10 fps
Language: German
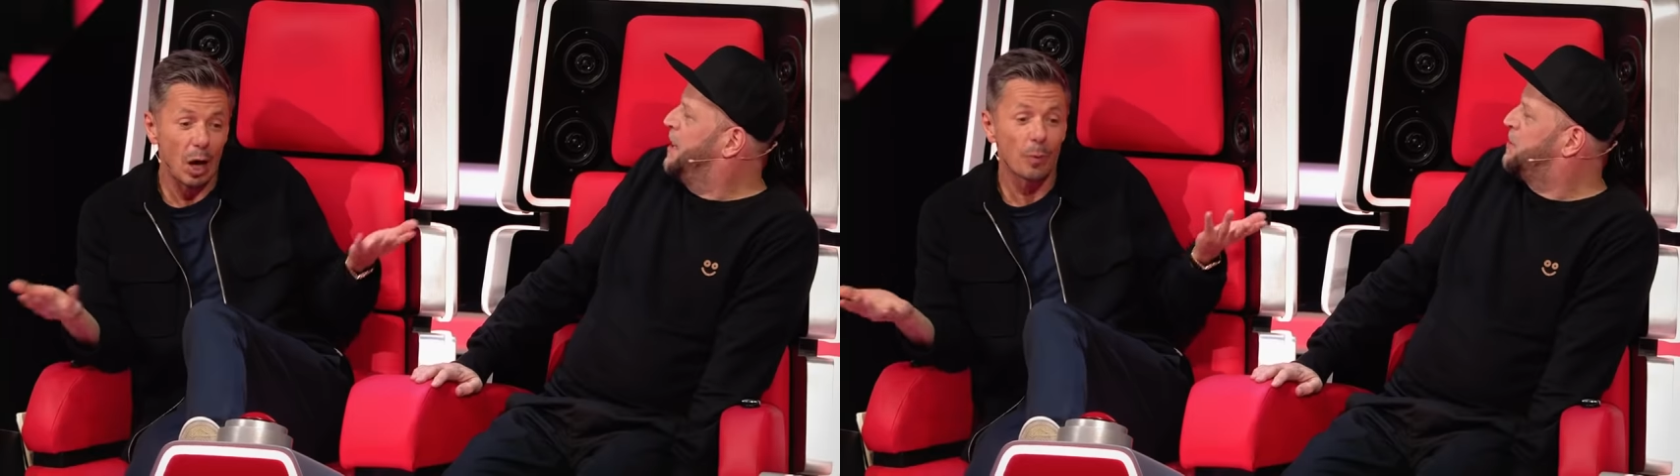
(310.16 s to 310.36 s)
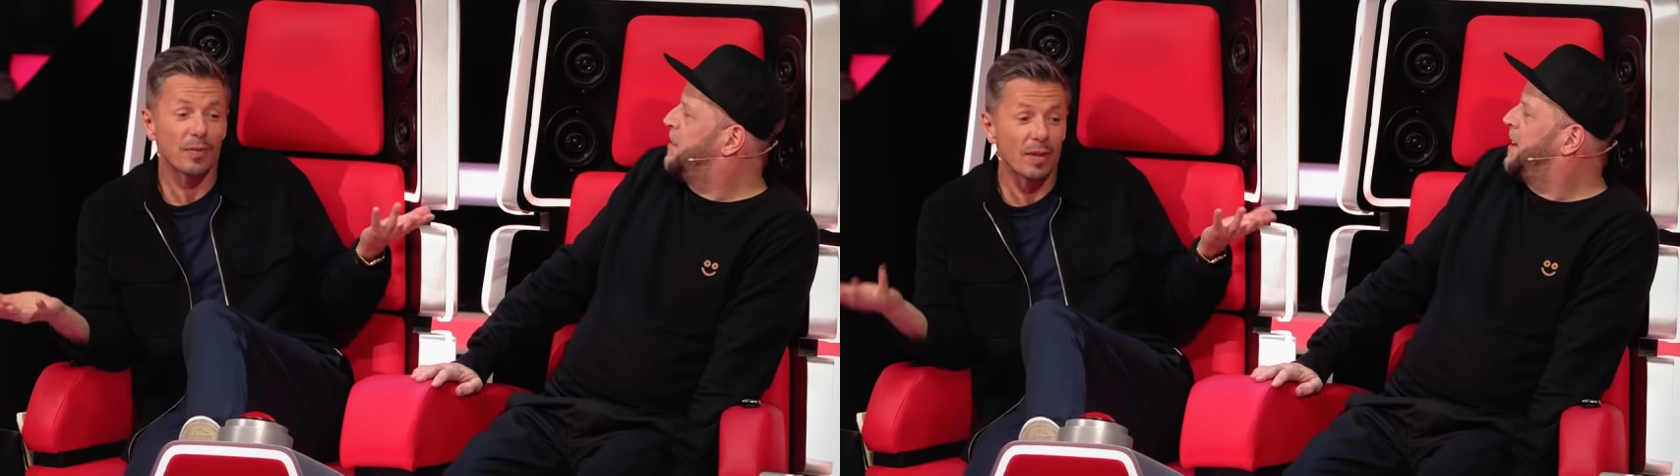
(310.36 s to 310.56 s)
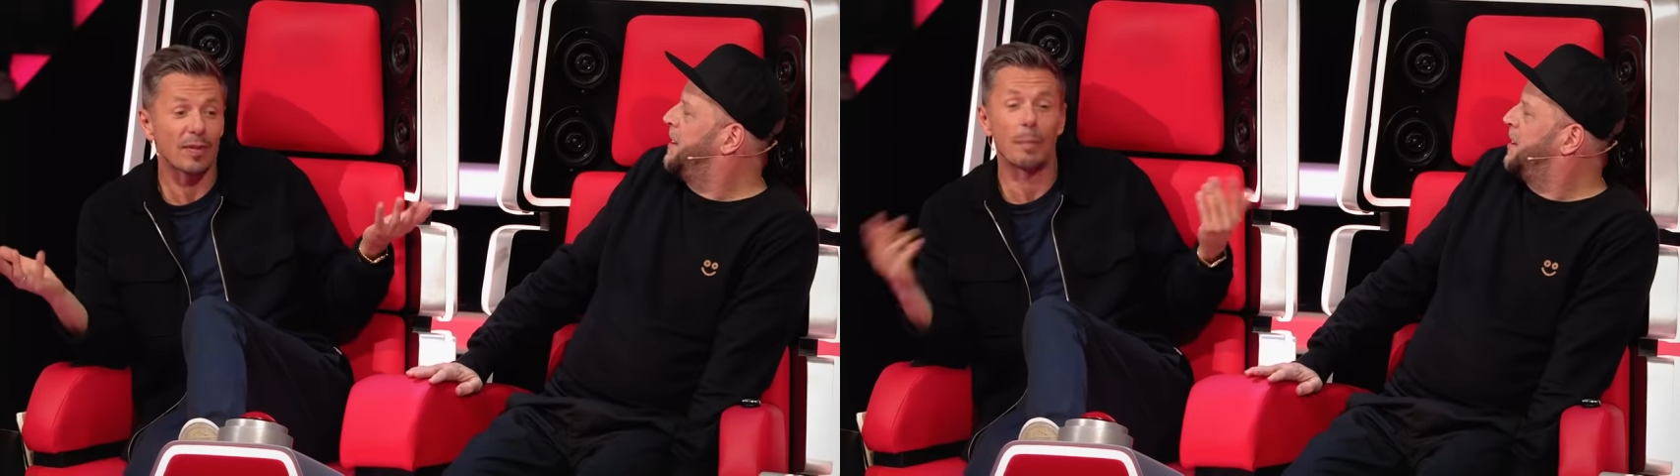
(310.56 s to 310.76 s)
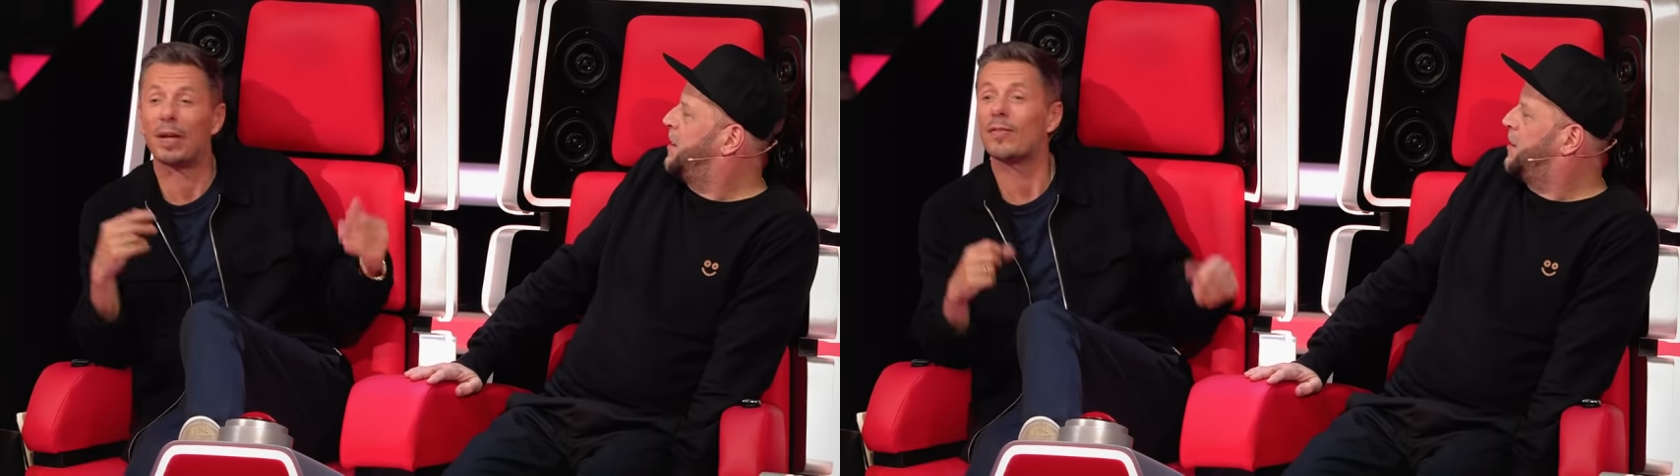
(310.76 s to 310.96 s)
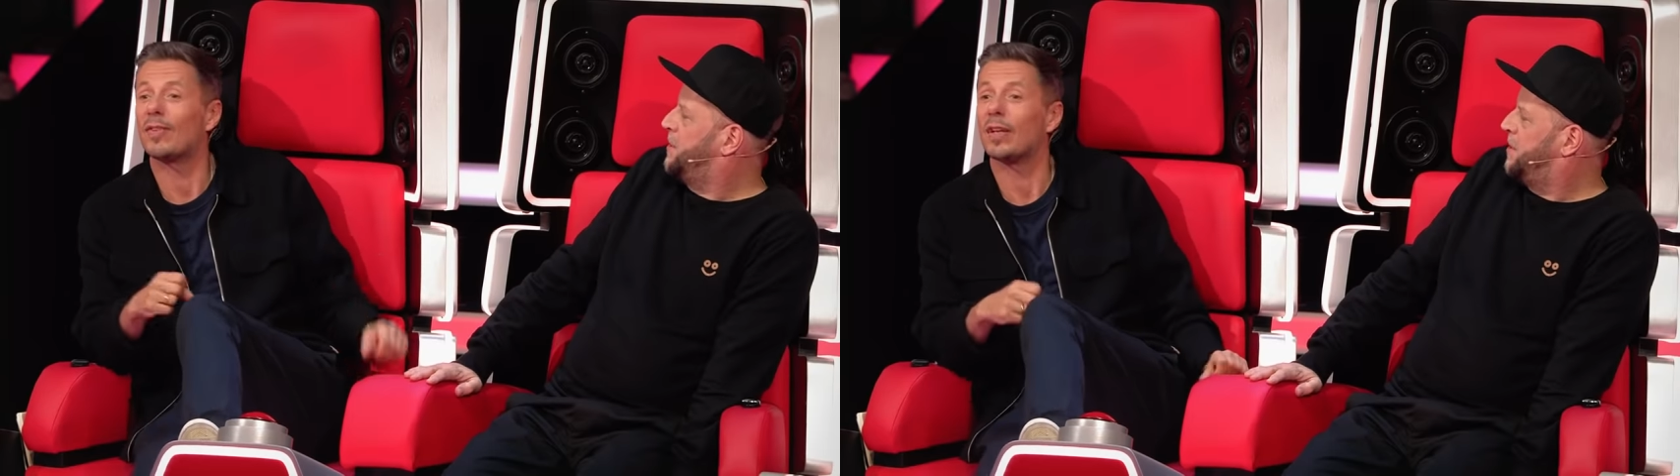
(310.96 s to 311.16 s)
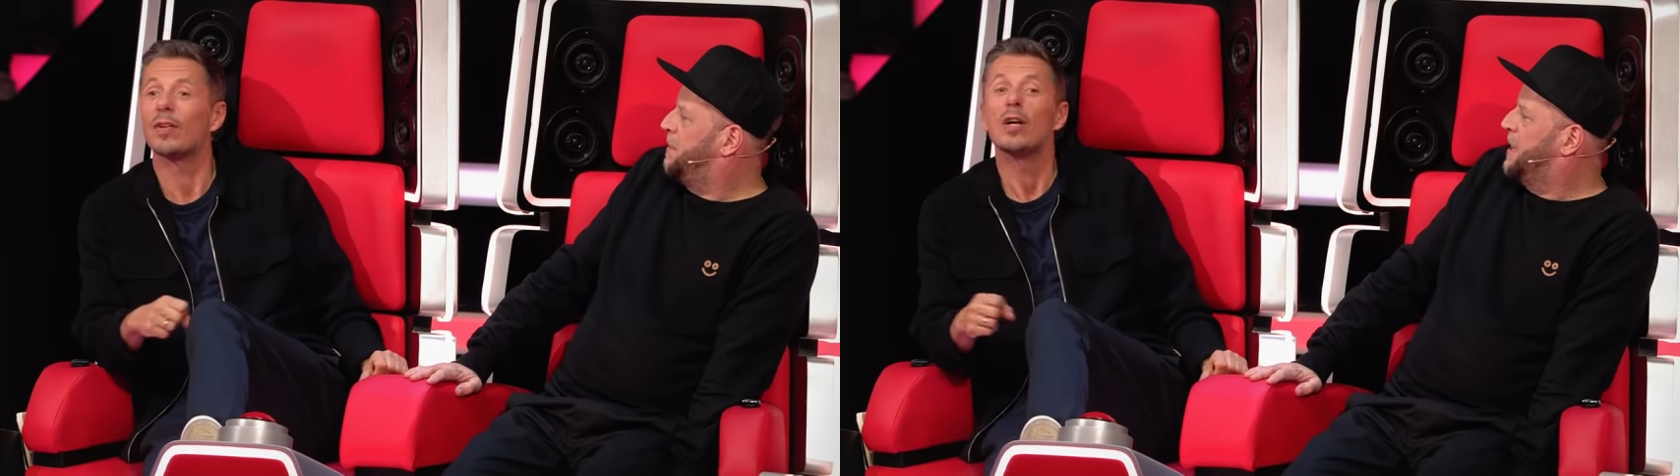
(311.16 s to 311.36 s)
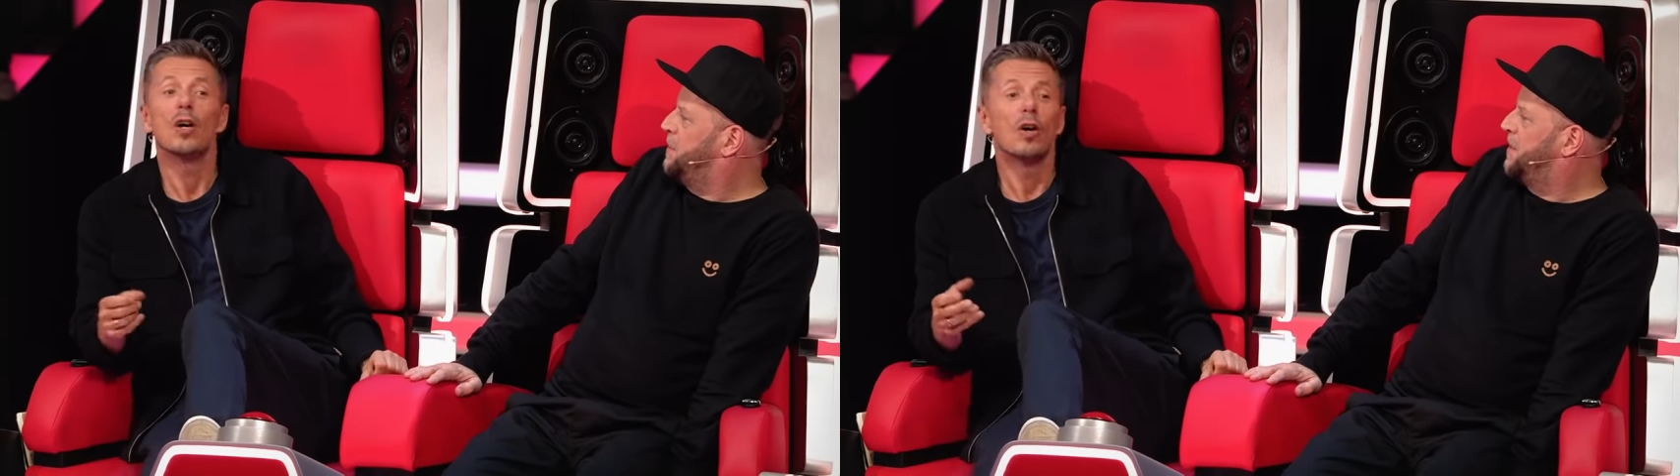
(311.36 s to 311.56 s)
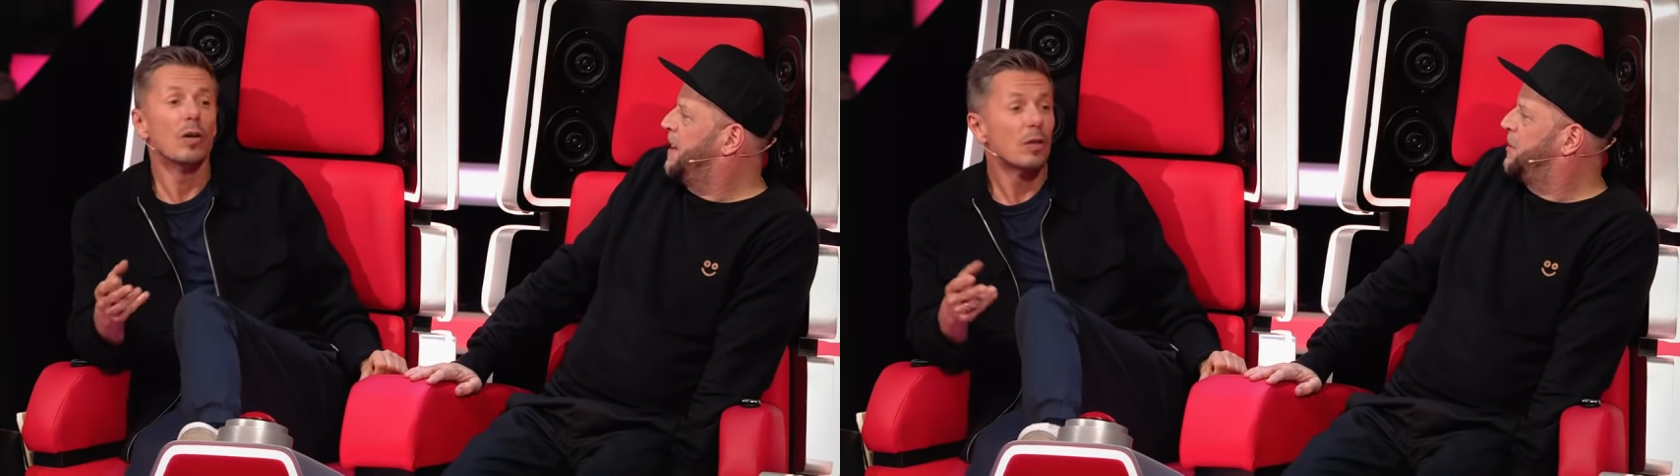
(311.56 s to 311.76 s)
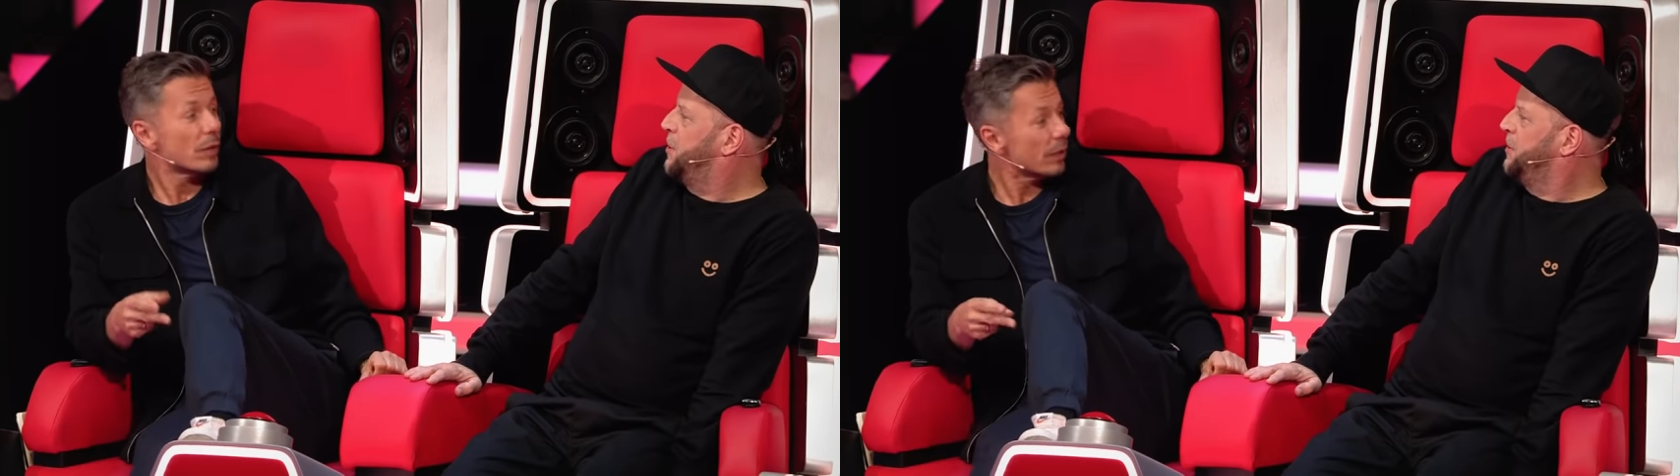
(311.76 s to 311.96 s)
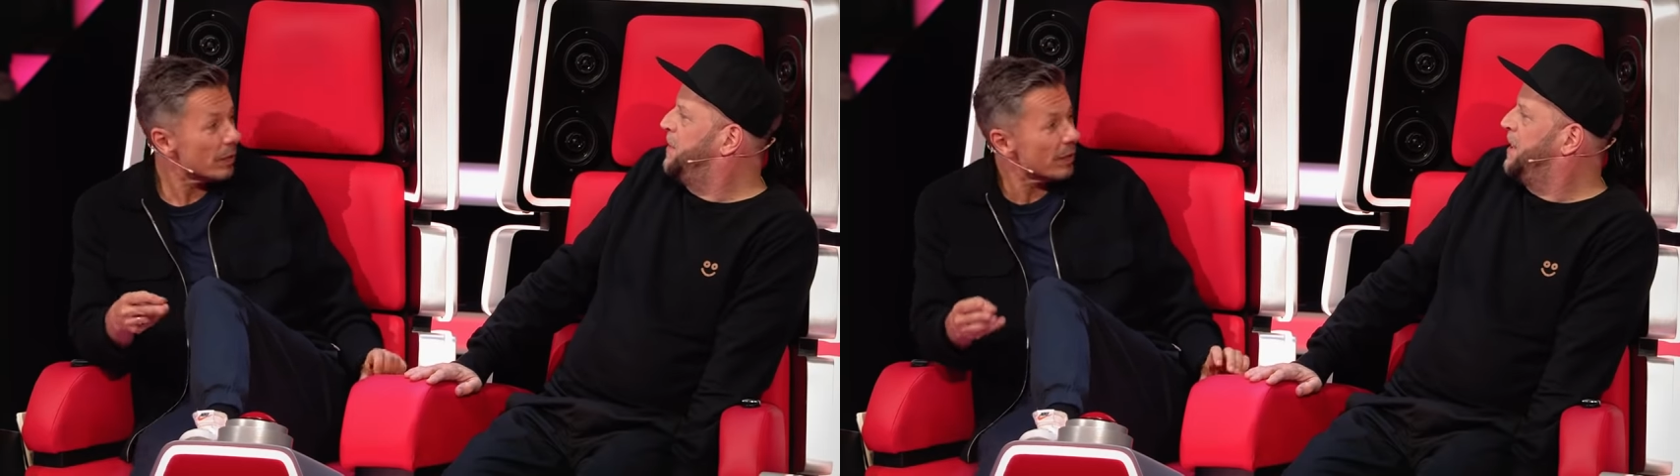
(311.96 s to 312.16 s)
glaubst, Beispiel dass es am besten ist. Zum Beispiel zu deinen
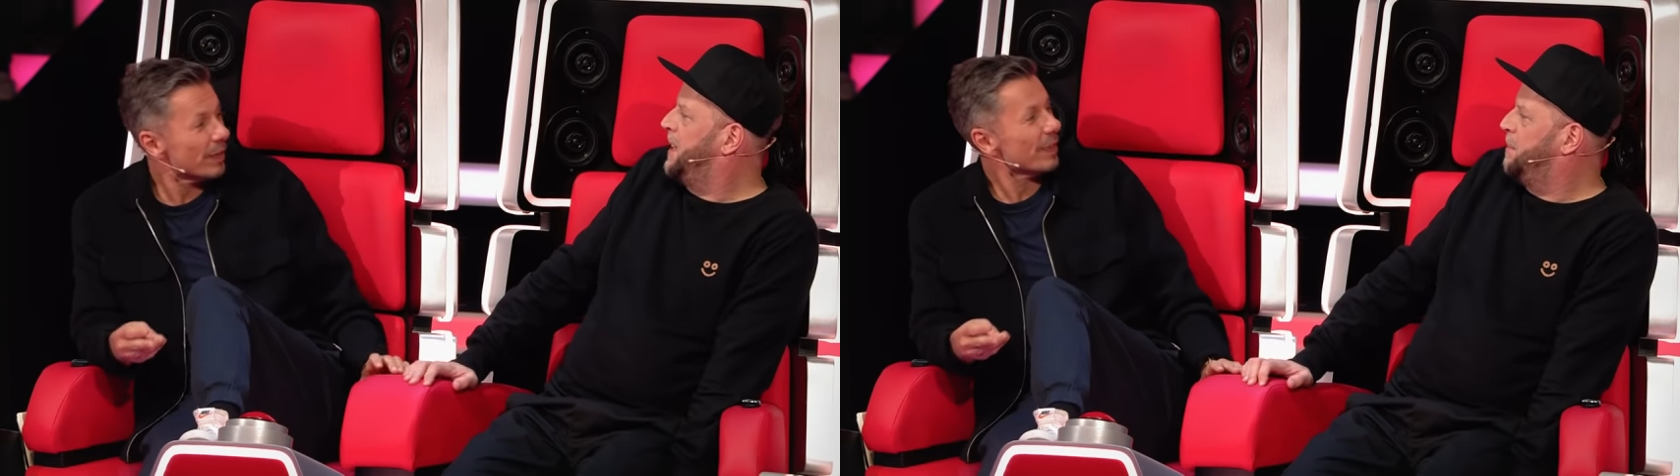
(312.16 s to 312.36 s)
künftigen